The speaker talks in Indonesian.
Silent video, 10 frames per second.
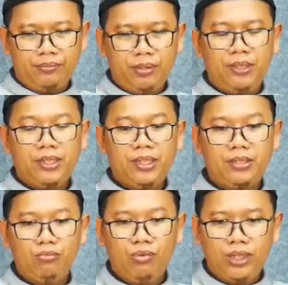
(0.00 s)
Pemirsa
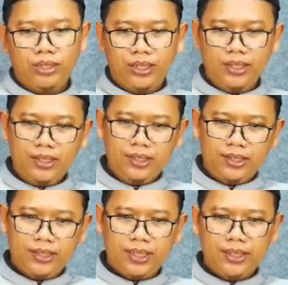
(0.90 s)
semuanya
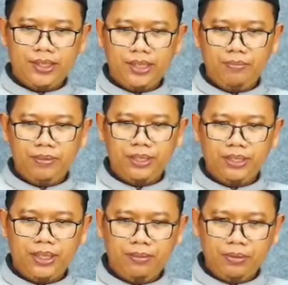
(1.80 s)
akan saya
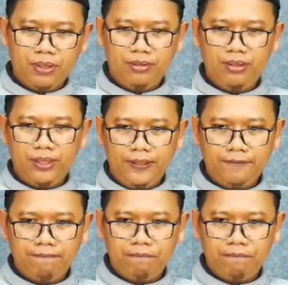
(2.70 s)
baca bahwa